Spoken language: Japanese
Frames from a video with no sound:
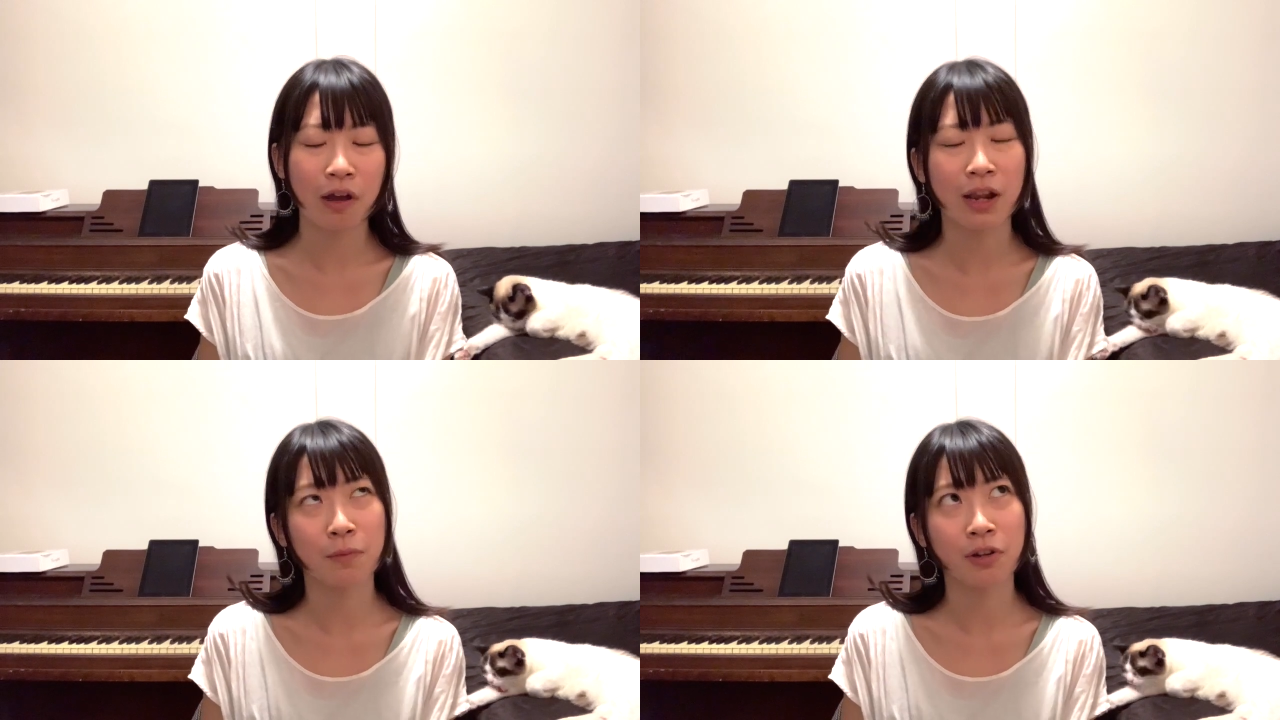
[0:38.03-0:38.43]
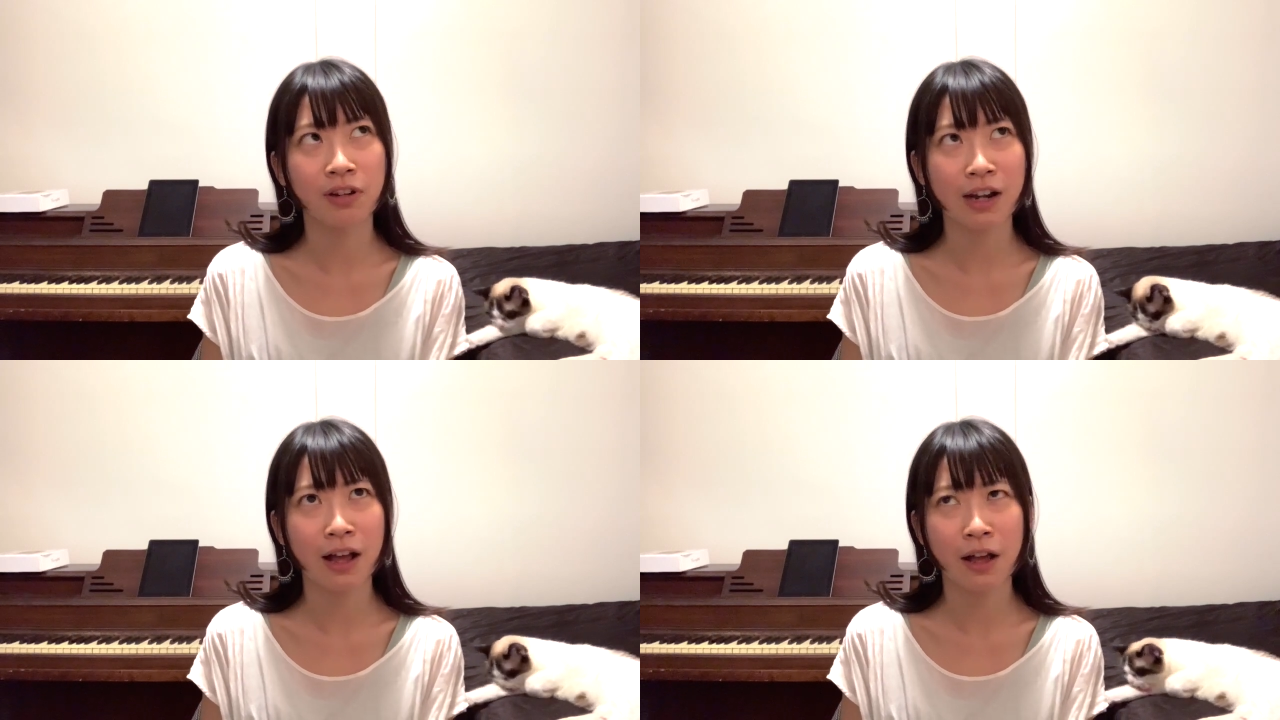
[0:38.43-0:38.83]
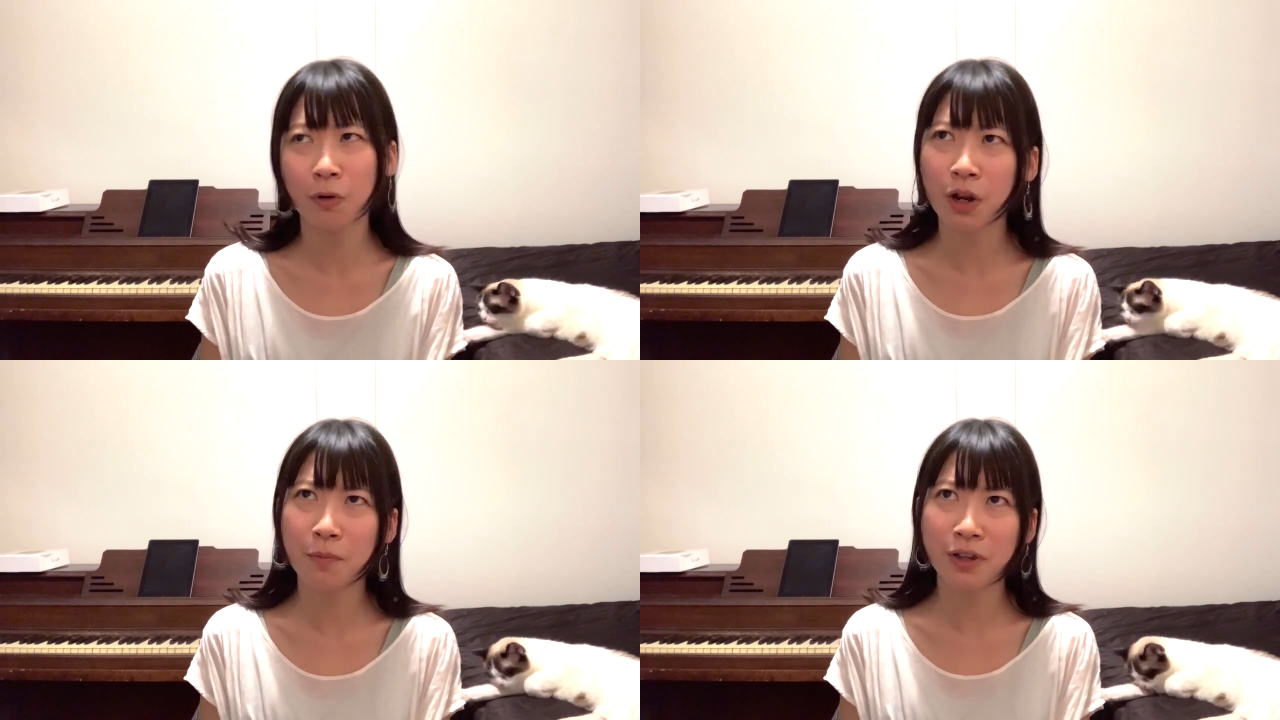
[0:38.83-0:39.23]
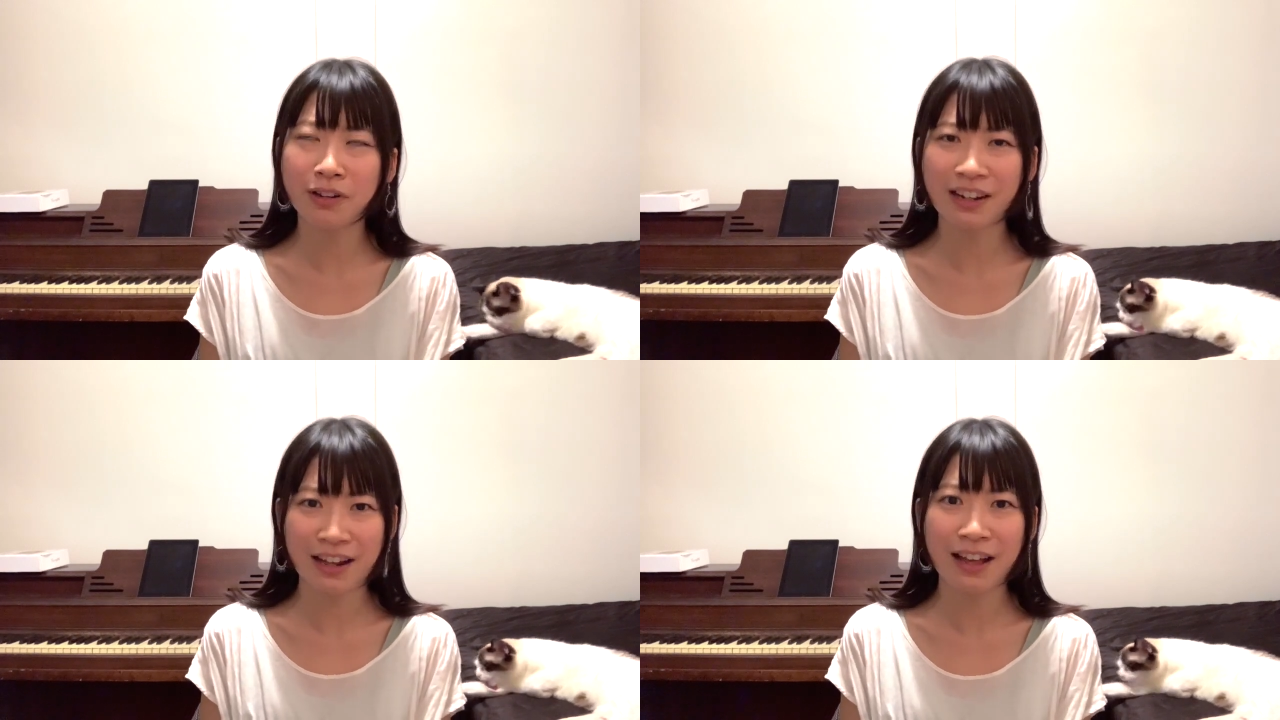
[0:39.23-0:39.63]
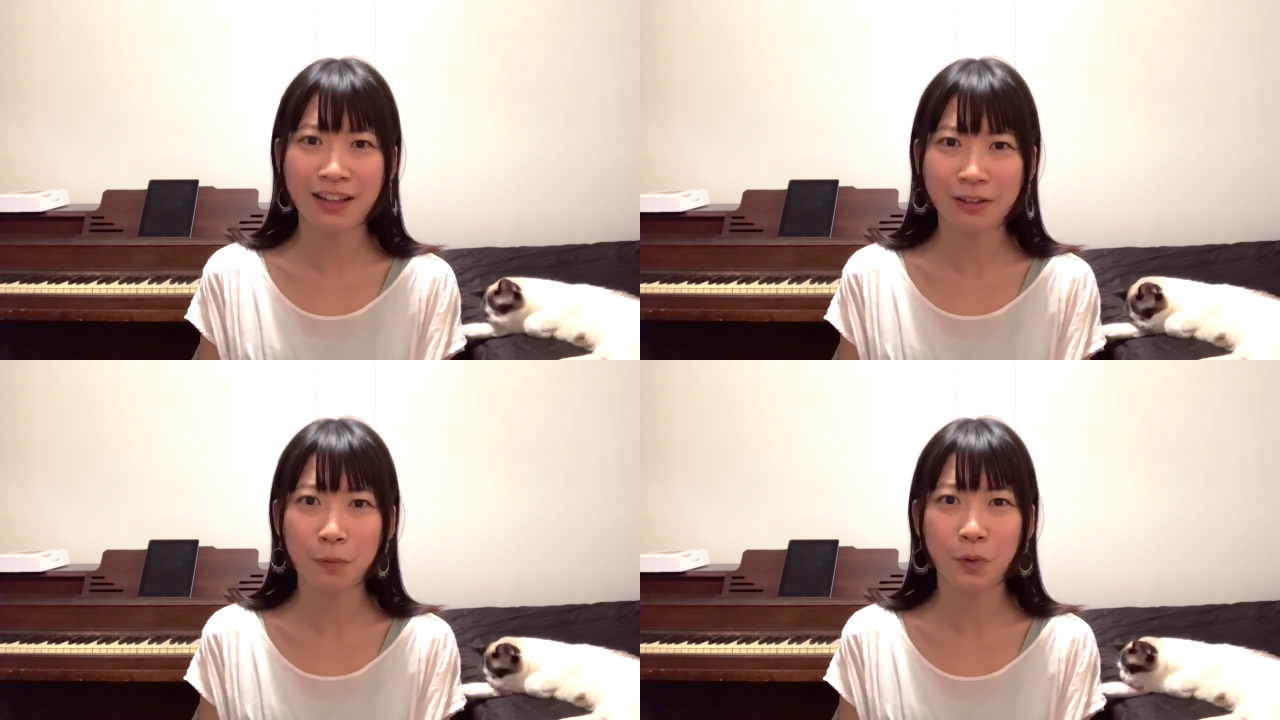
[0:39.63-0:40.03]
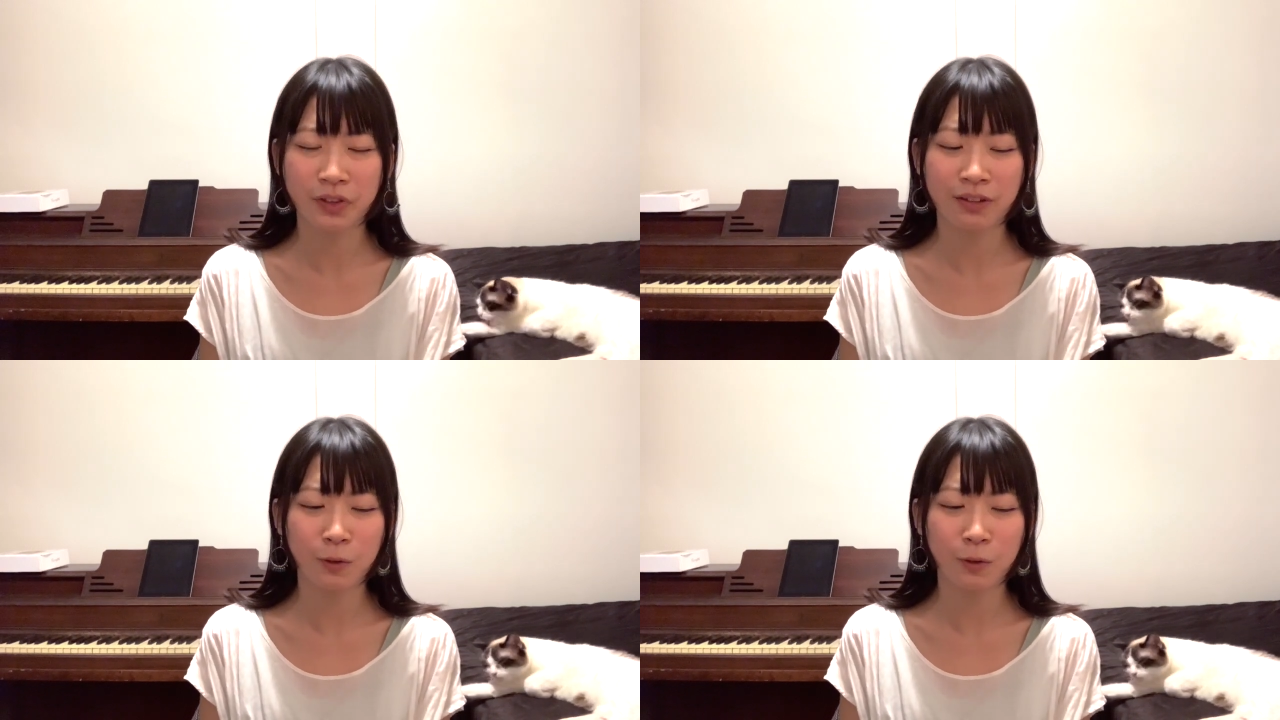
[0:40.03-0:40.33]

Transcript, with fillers: あれもいるかな、これもいるかなと思って、